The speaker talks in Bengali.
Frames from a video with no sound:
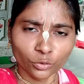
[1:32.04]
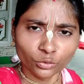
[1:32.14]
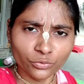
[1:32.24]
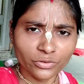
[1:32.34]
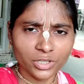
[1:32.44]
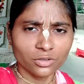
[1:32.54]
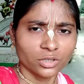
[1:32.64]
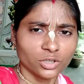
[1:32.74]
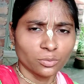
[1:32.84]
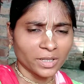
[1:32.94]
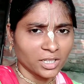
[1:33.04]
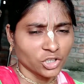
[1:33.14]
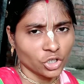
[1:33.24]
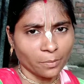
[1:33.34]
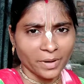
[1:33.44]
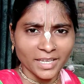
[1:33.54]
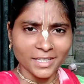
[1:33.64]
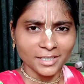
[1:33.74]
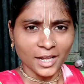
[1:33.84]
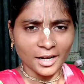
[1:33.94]
নতুন ভিডিওতে তোমাদের সবাইকে
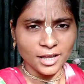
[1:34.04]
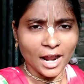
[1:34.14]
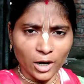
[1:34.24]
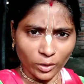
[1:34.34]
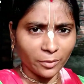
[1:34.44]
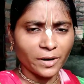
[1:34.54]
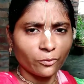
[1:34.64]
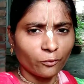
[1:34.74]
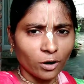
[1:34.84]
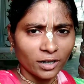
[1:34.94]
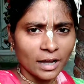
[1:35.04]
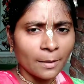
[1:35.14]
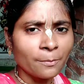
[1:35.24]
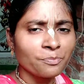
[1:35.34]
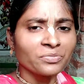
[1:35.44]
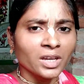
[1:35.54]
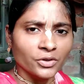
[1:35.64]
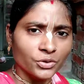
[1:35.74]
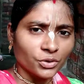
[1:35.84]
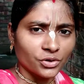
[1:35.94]
জানাই আরও একবার ওয়েলকাম
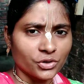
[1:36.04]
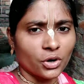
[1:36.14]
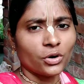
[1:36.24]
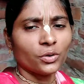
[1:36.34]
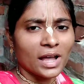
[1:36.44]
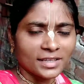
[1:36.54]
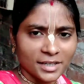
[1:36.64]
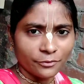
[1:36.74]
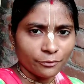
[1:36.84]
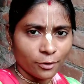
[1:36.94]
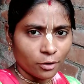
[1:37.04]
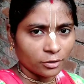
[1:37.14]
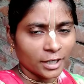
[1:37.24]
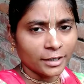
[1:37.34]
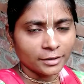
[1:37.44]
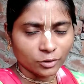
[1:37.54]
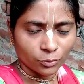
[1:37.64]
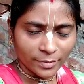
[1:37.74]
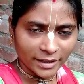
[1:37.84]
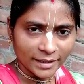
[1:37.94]
সো চলো আজকে ব্লগটা
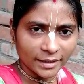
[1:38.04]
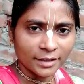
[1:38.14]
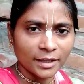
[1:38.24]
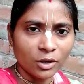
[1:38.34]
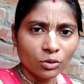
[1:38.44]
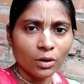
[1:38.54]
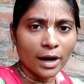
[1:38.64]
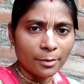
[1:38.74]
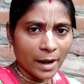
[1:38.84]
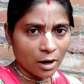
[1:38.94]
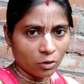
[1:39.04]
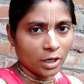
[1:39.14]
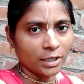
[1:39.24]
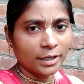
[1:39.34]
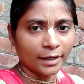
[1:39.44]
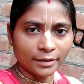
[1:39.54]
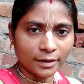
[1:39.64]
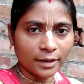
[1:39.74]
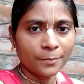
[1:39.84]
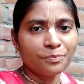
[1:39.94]
তোমরা দেখতে থাকো আর ভালো লাগলে
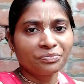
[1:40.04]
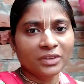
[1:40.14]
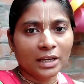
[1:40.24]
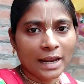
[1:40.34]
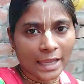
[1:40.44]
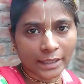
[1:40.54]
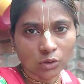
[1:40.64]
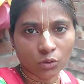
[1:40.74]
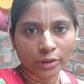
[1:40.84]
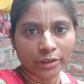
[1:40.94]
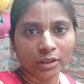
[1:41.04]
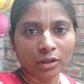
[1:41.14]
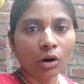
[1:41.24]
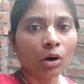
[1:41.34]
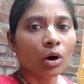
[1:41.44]
একটা লাইক করে দিও